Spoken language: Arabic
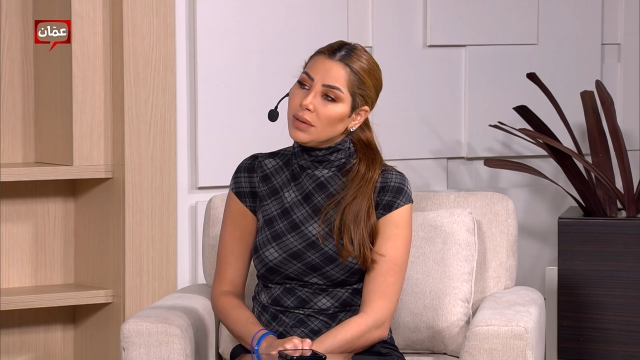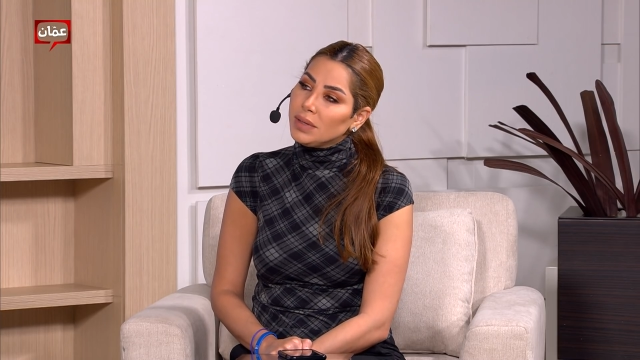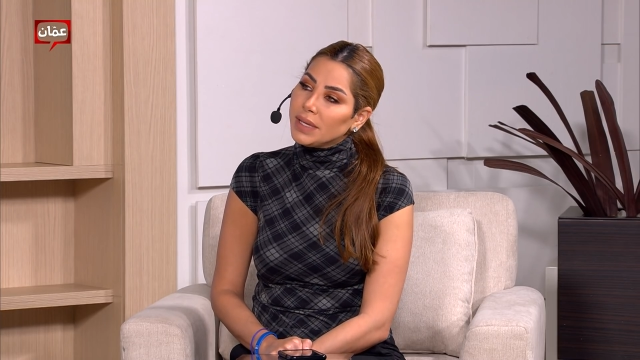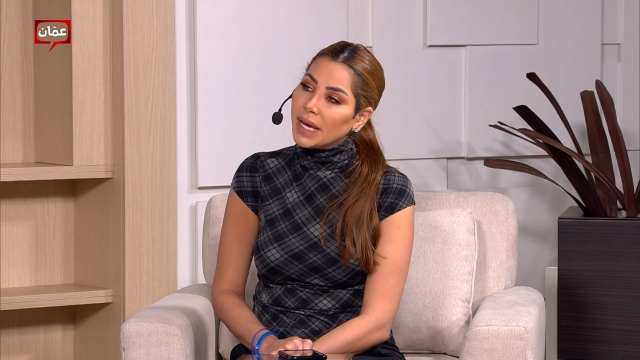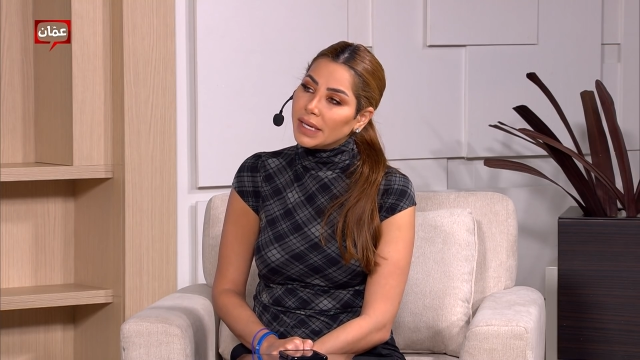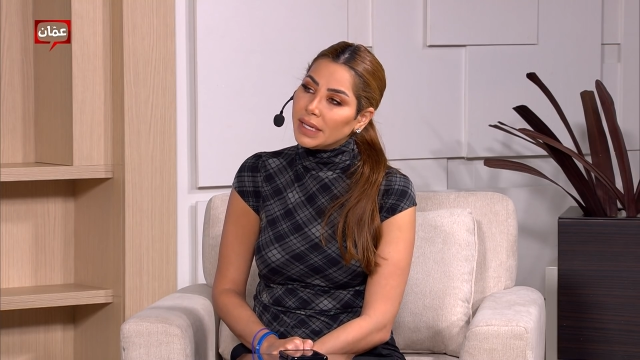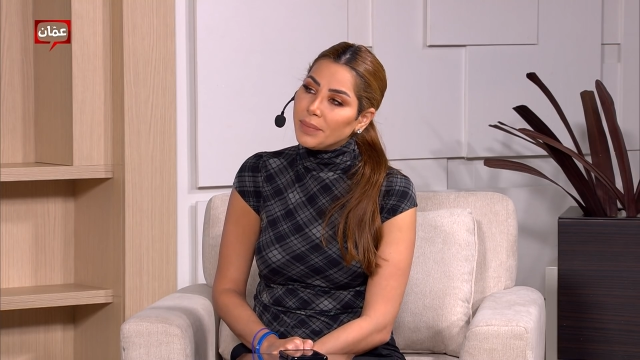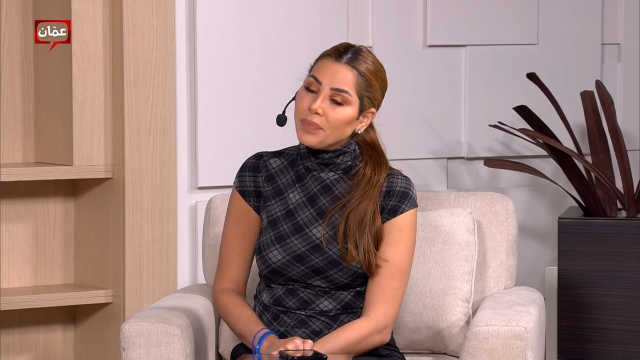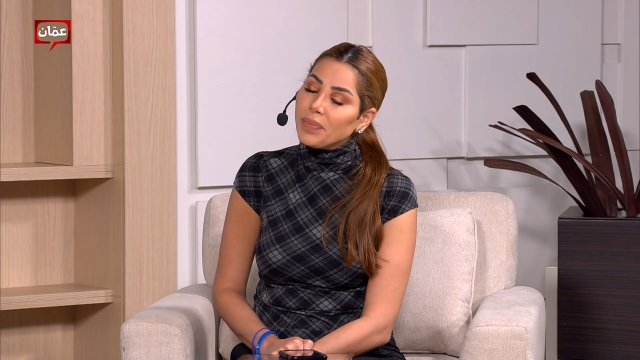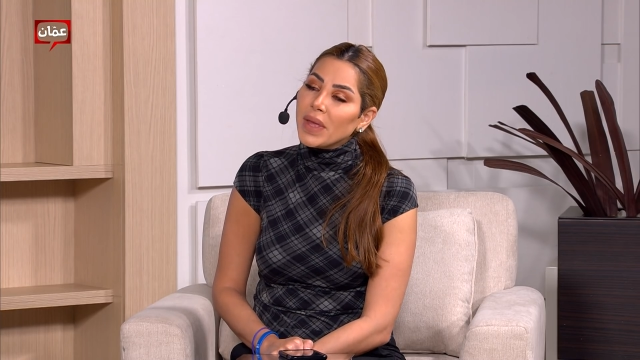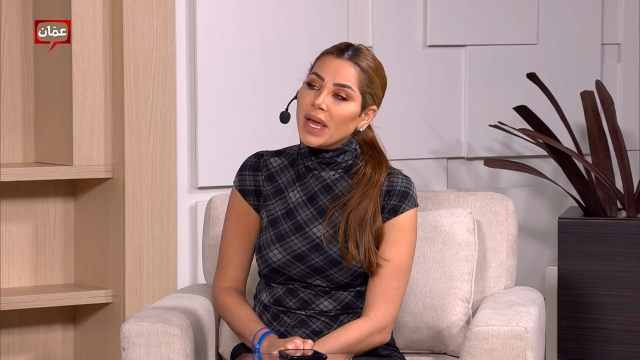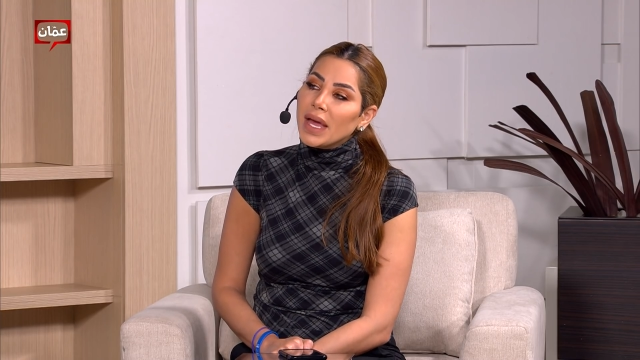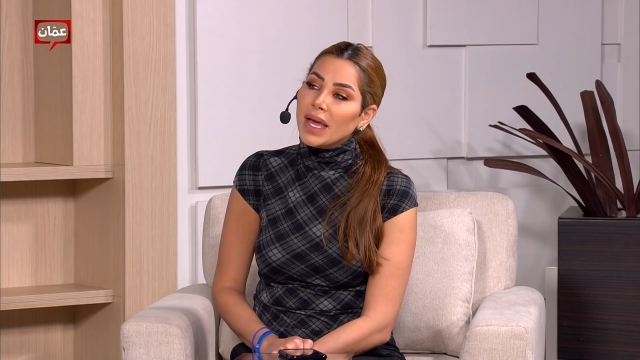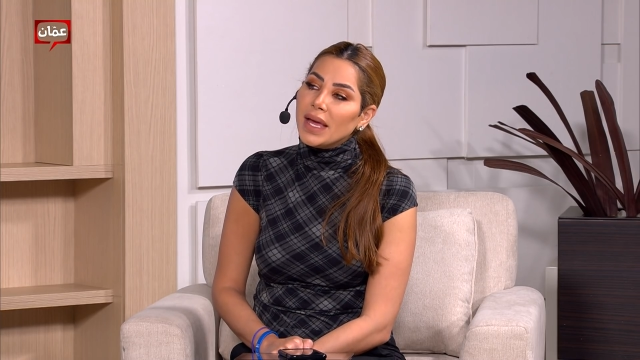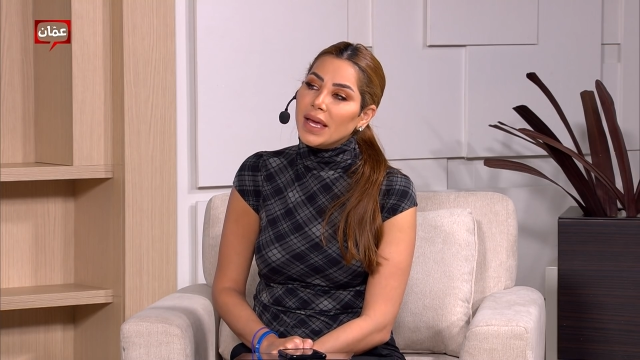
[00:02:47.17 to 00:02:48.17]
يعني
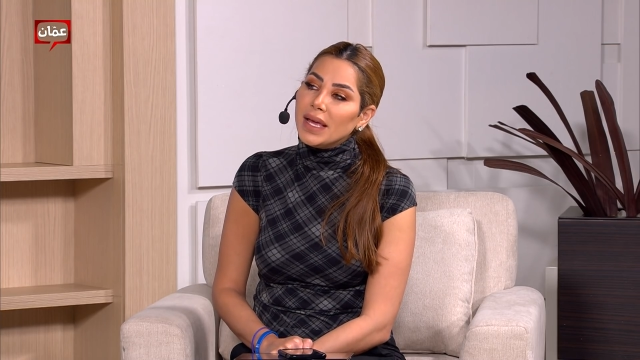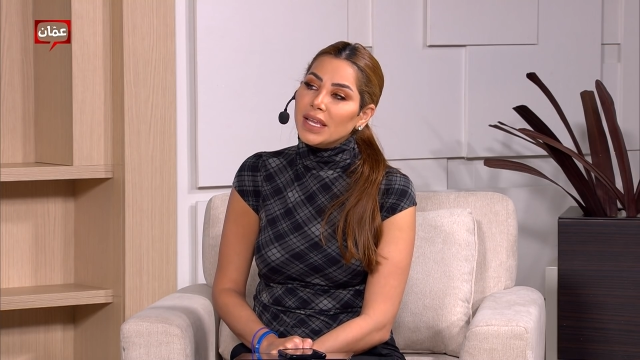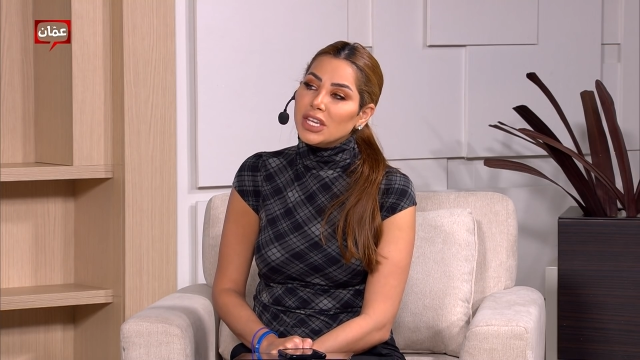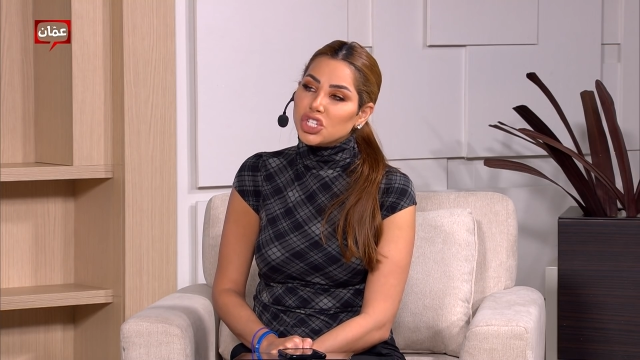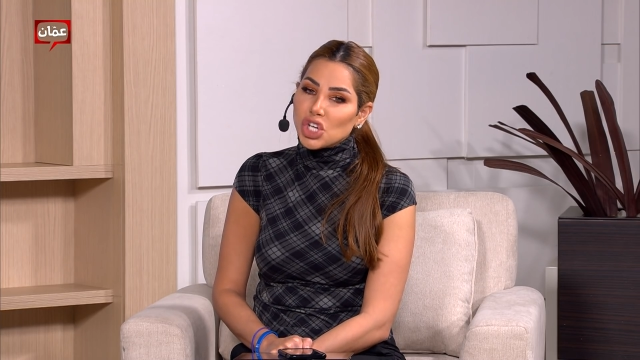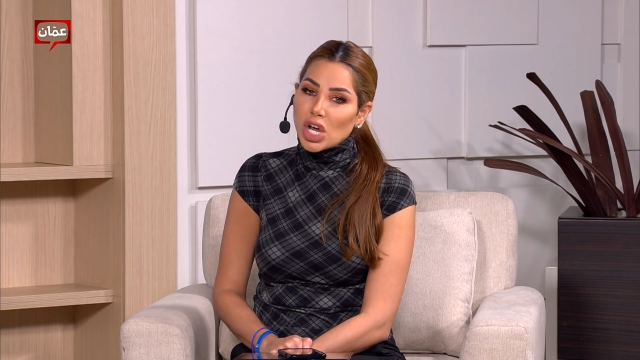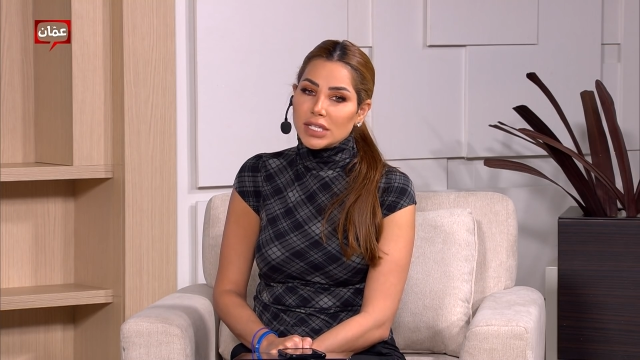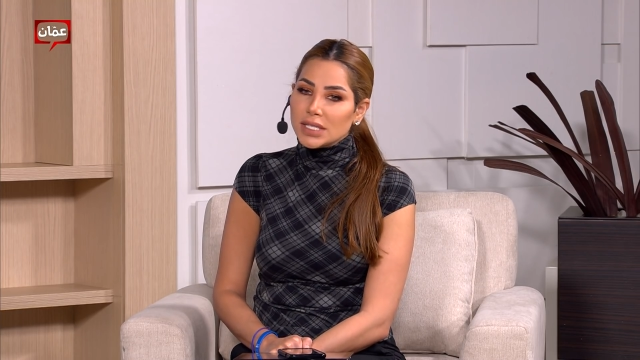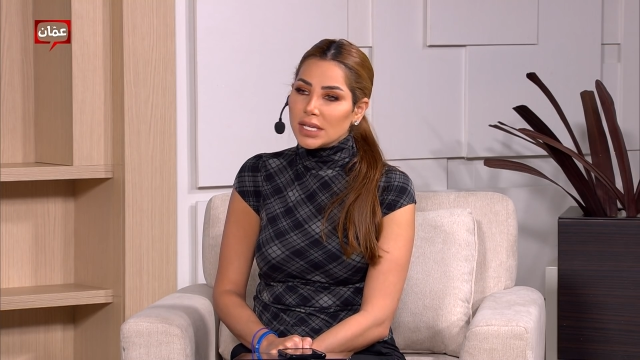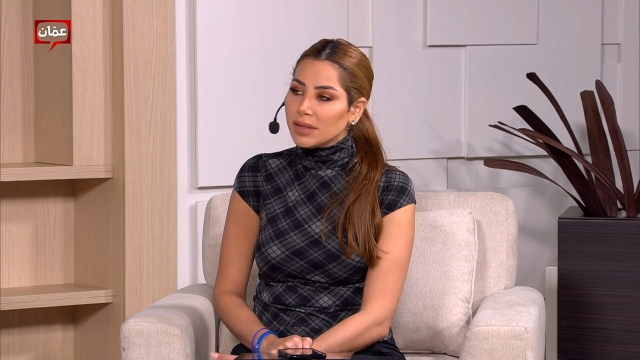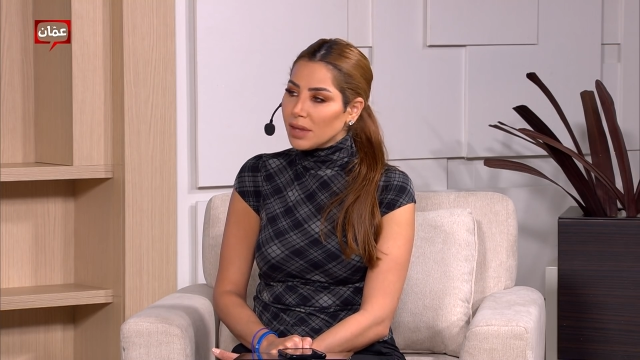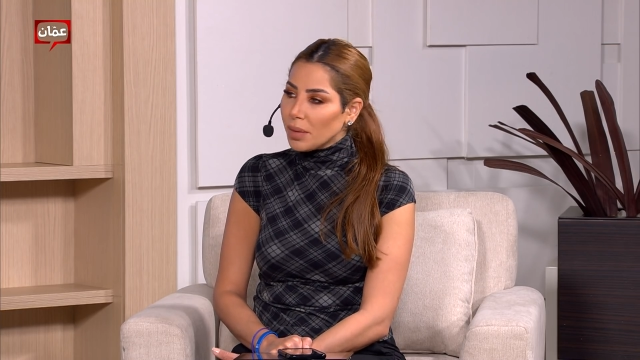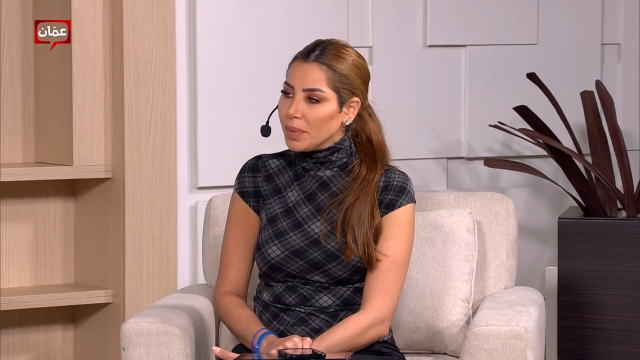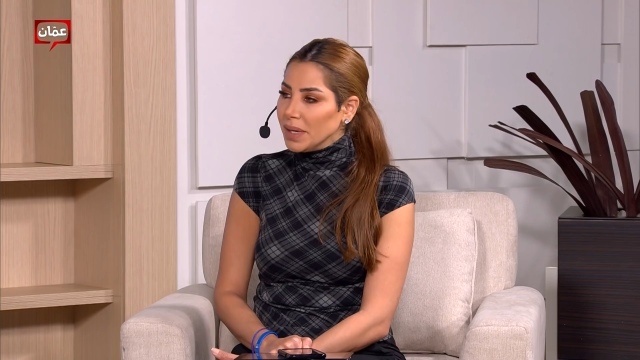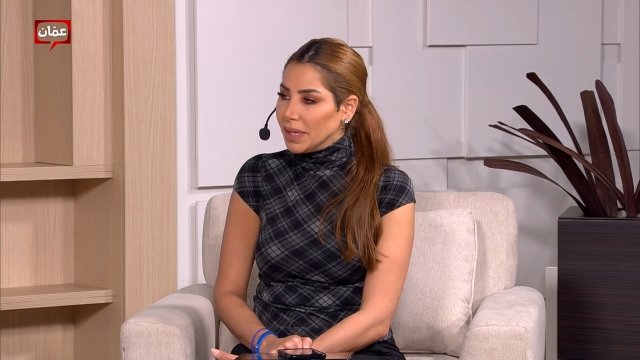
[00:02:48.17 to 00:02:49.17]
آه، الشخص
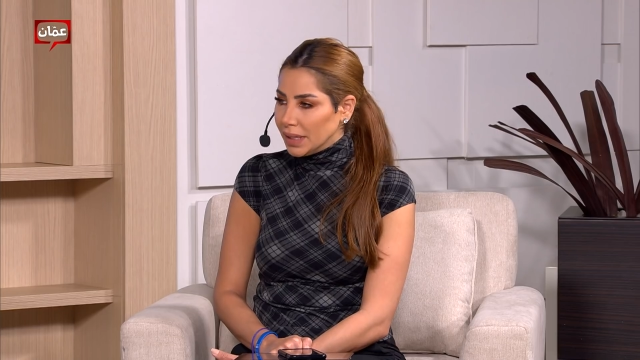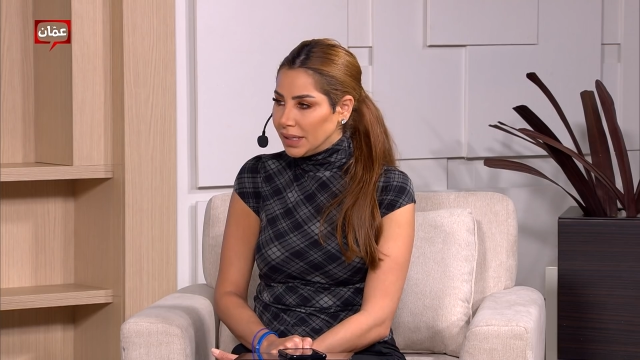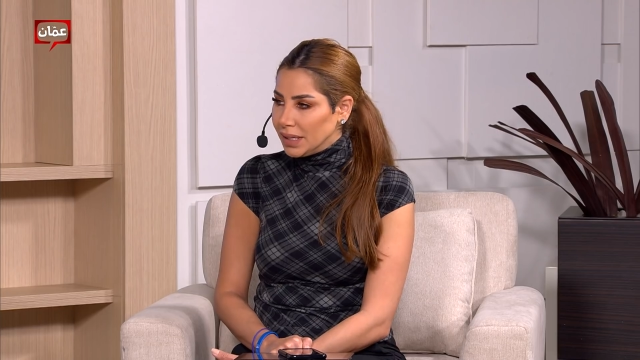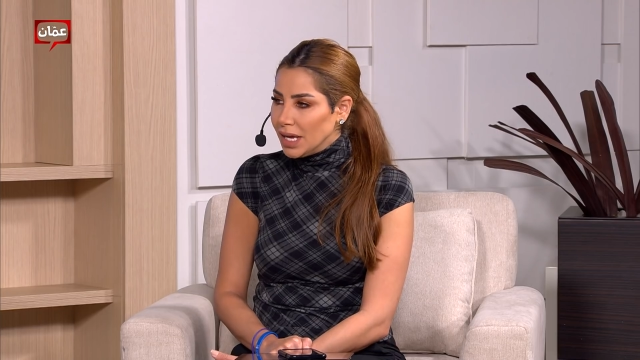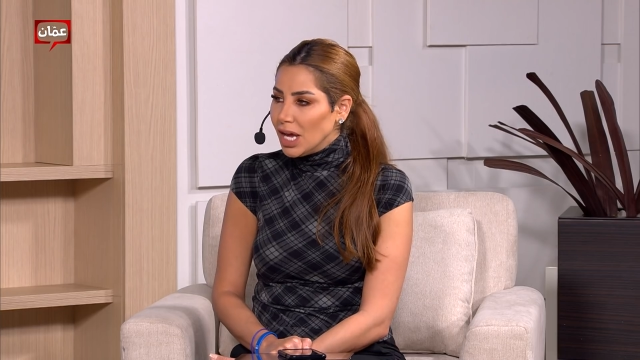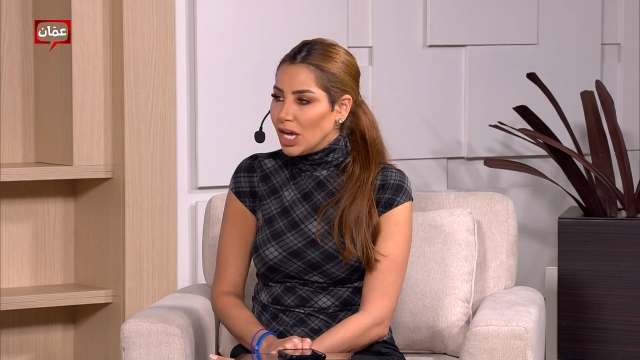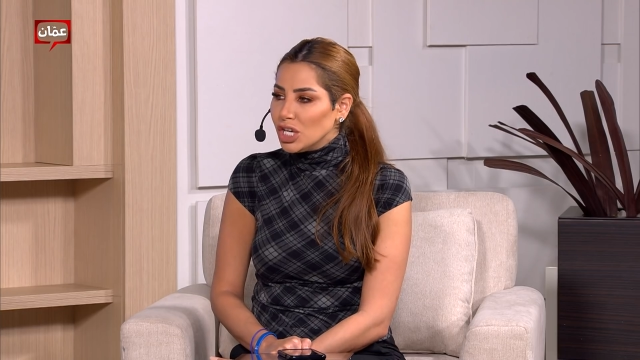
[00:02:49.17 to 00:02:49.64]
الطبيعي